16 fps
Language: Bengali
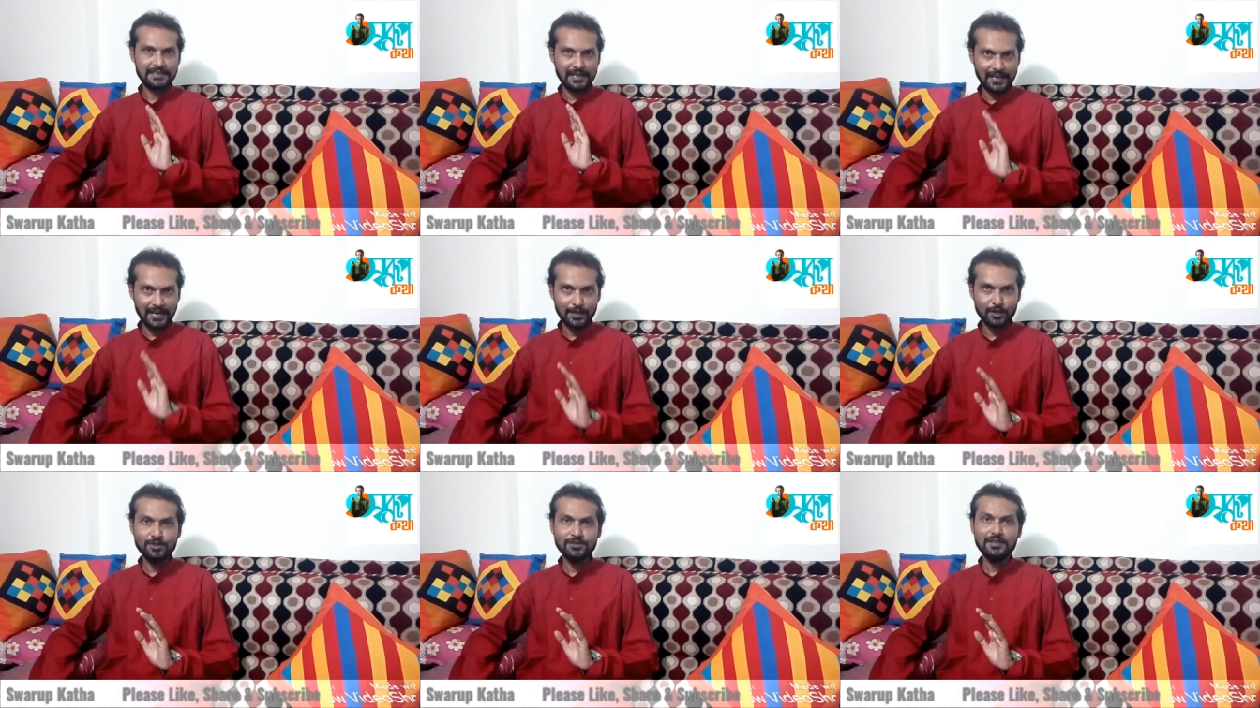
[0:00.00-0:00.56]
তার
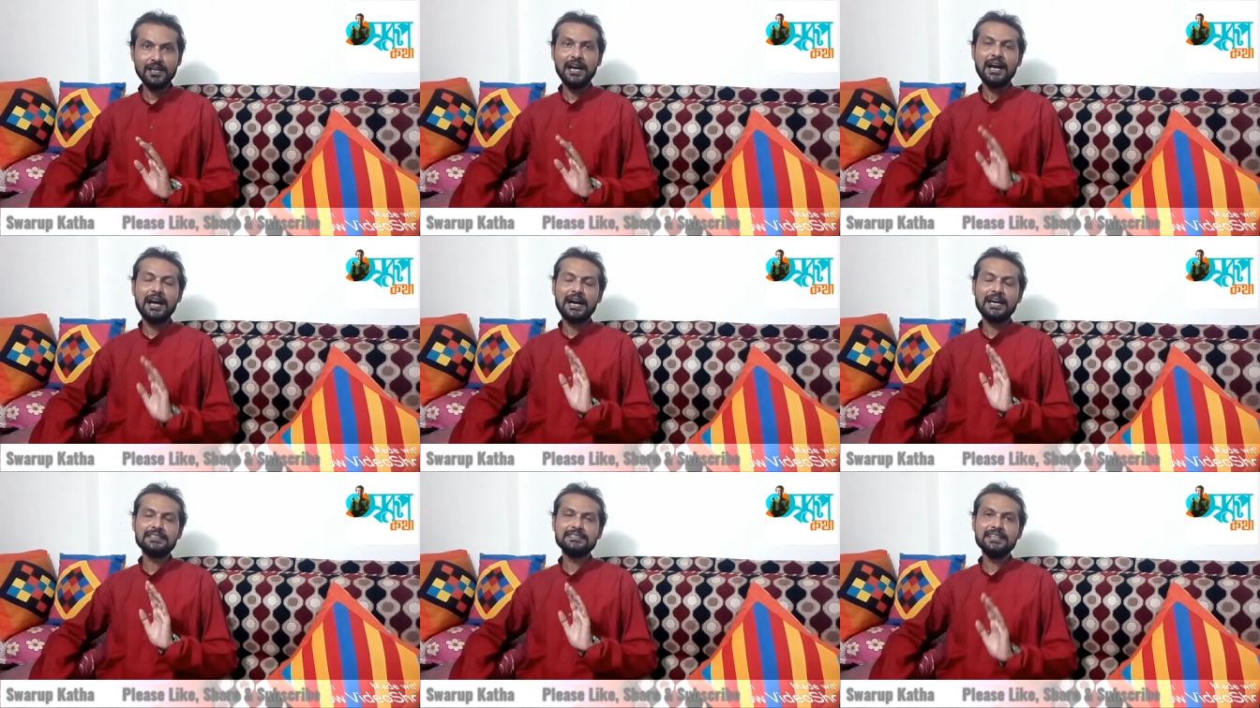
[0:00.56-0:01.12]
কারণ
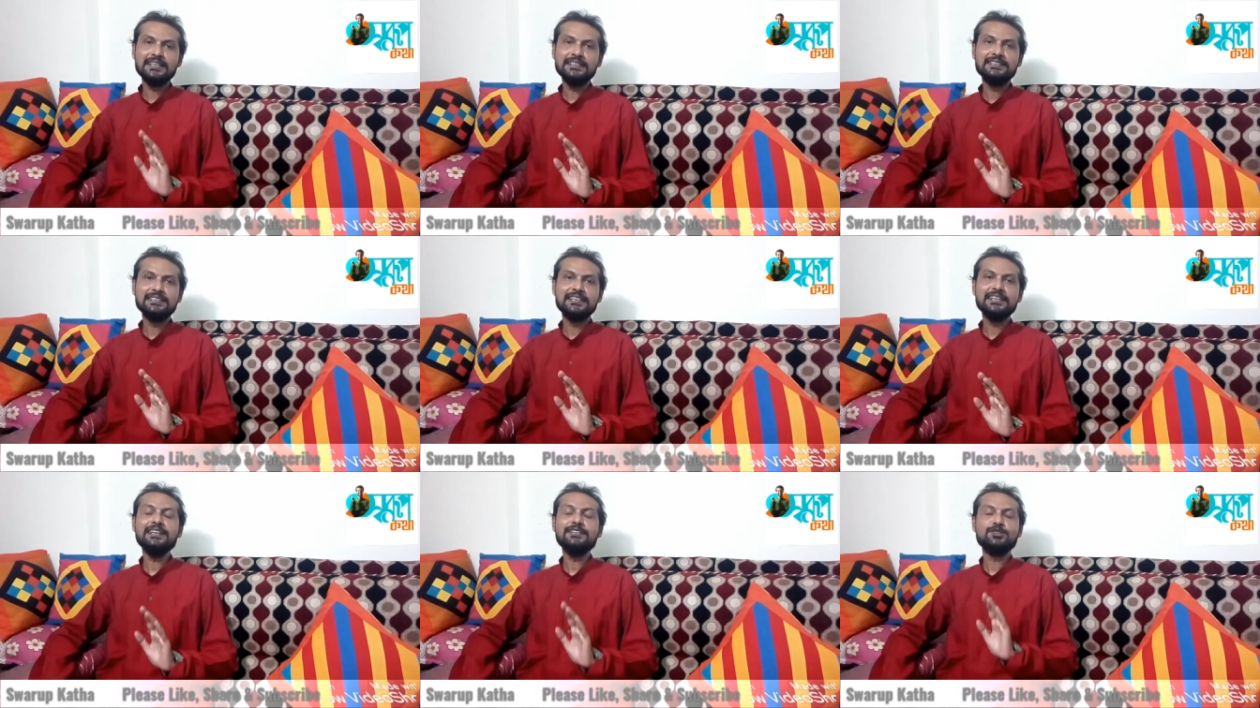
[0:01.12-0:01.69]
আজকের
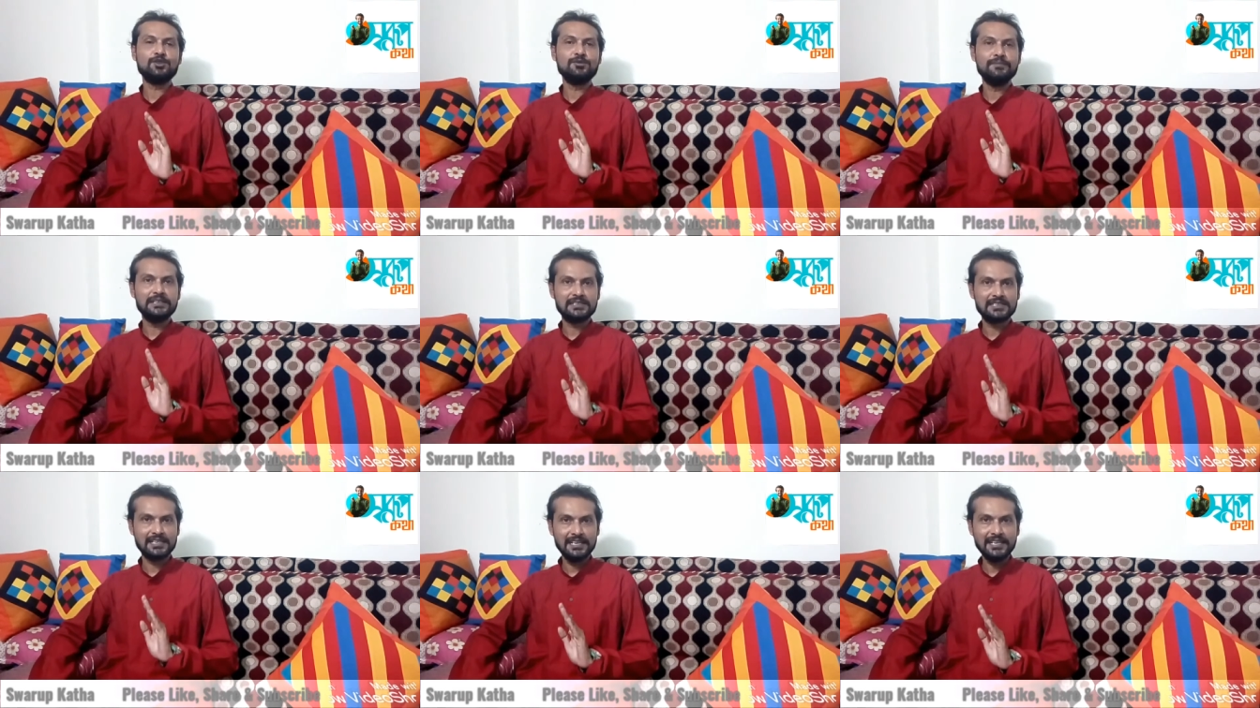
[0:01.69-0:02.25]
দিনে
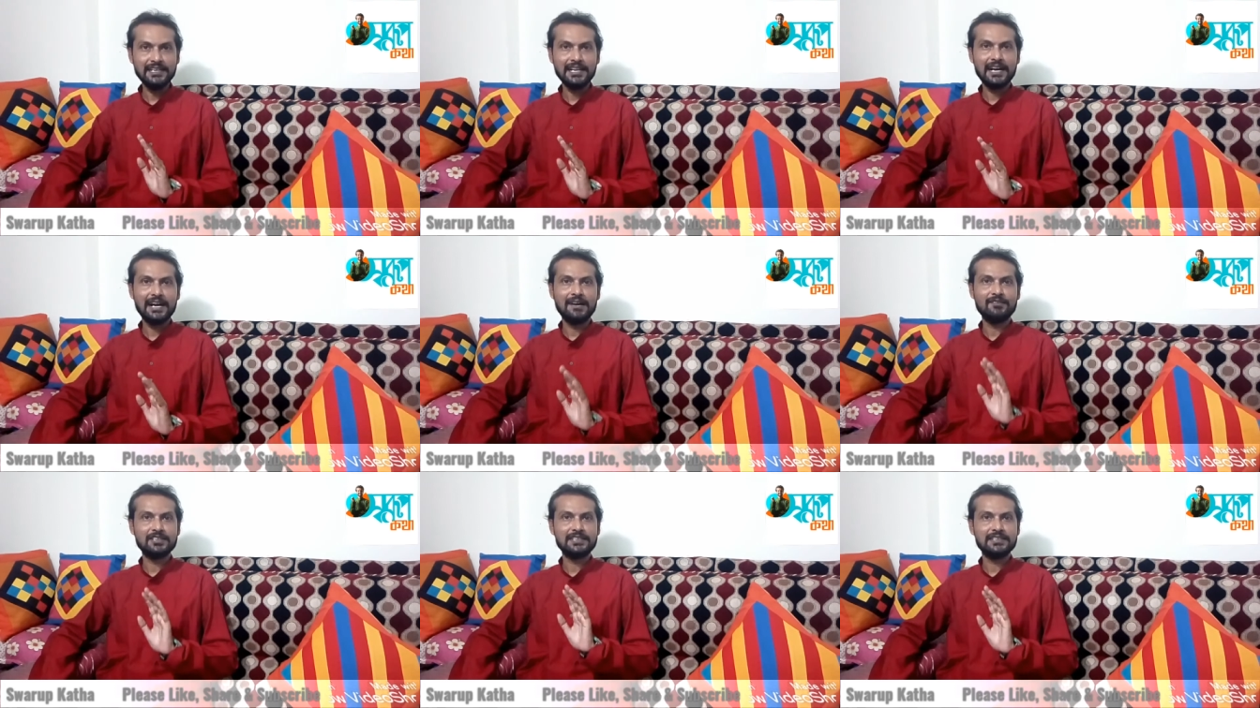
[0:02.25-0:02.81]
জন্মেছিলেন
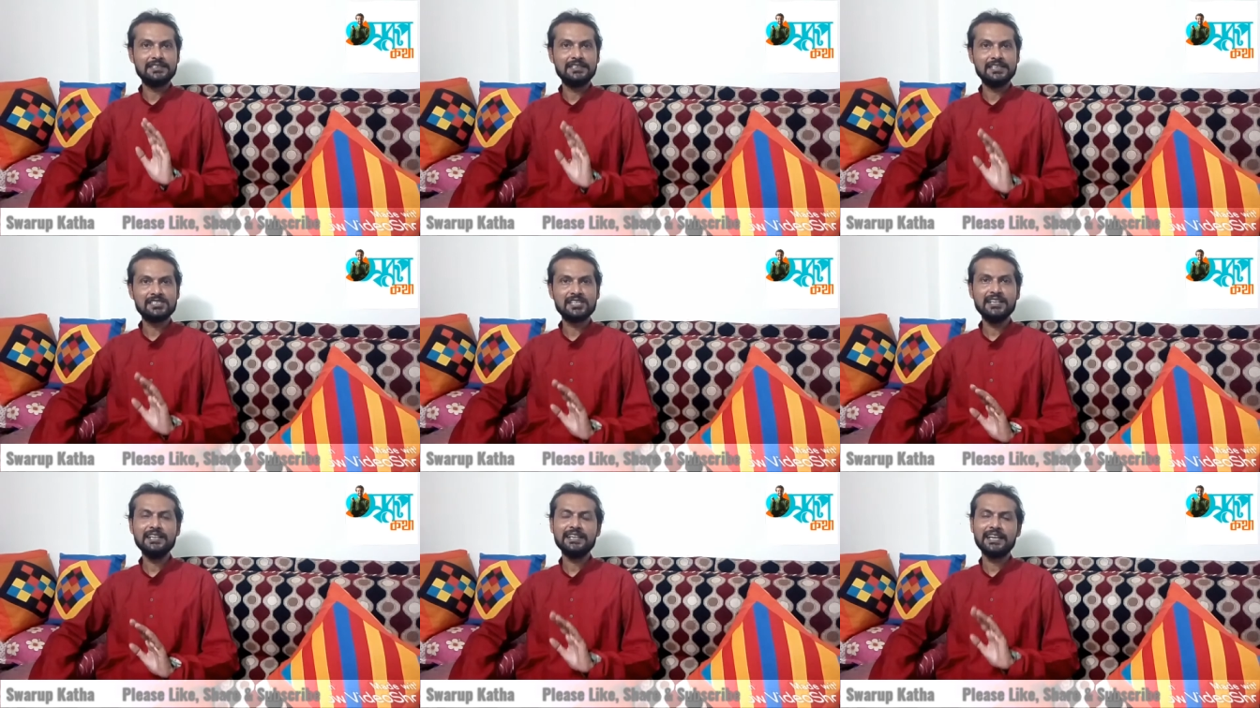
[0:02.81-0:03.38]
আমাদের
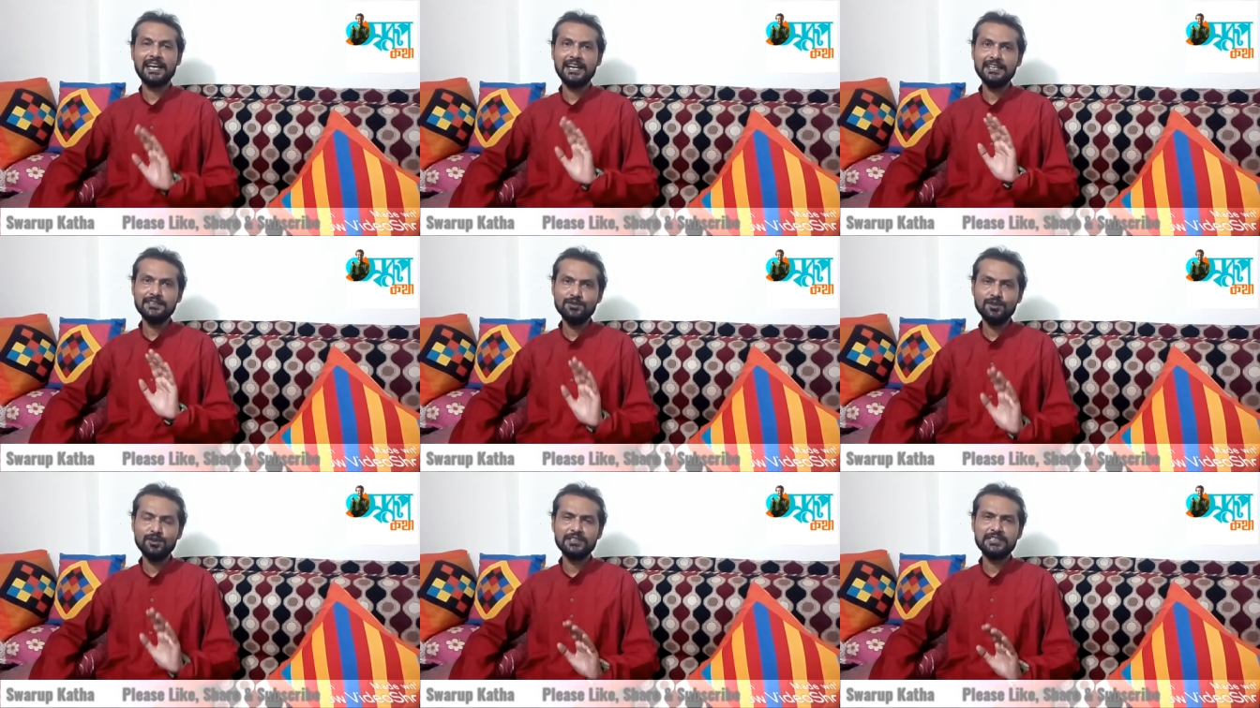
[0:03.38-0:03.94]
দেশের
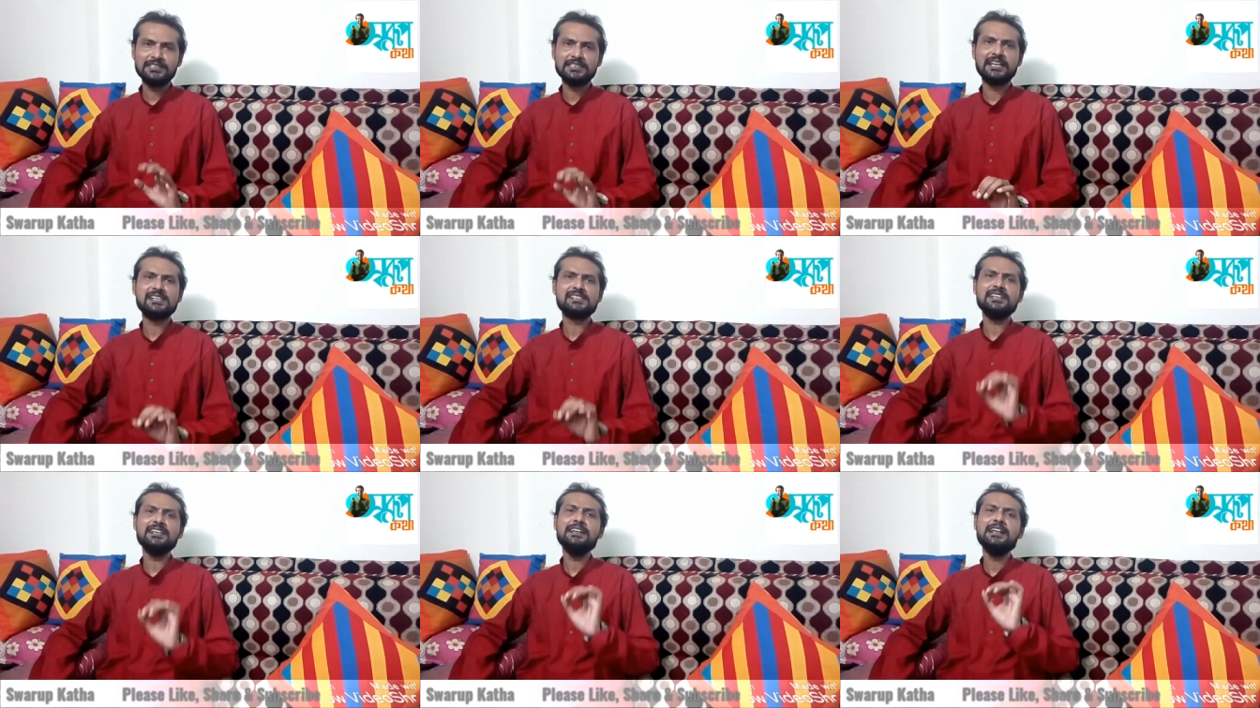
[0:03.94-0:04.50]
খেলাধুলোর
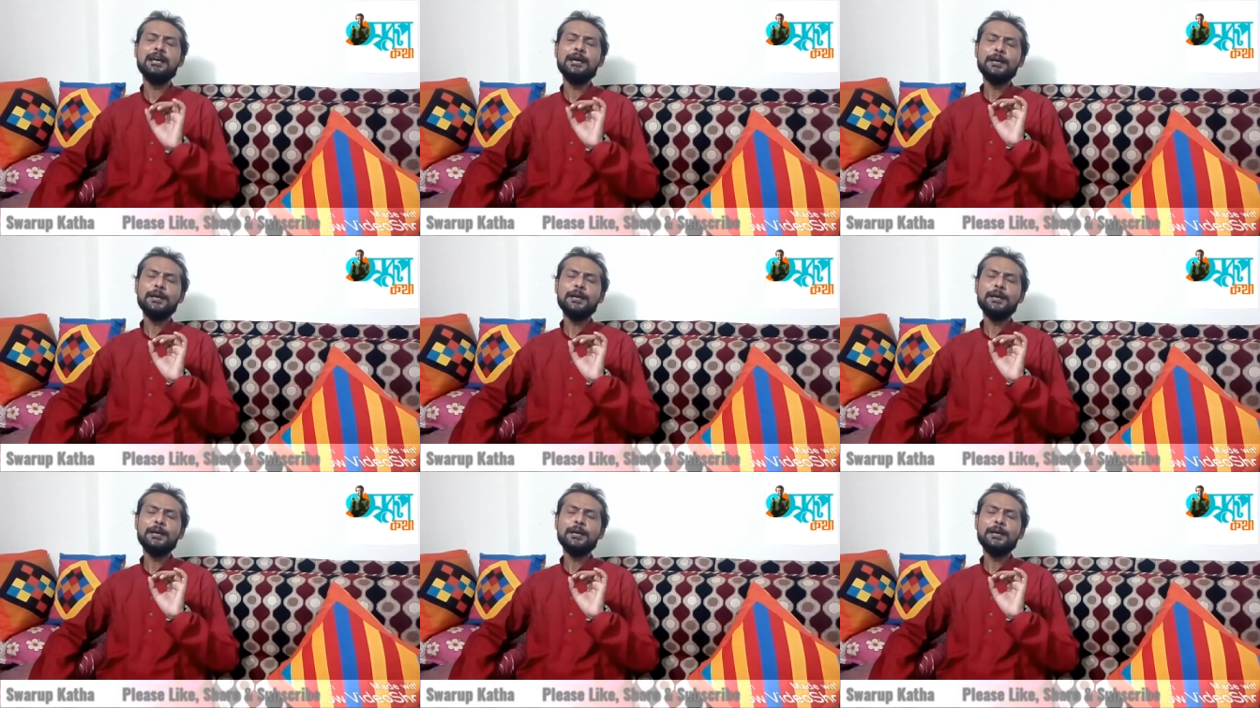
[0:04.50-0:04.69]
ইতিহাসে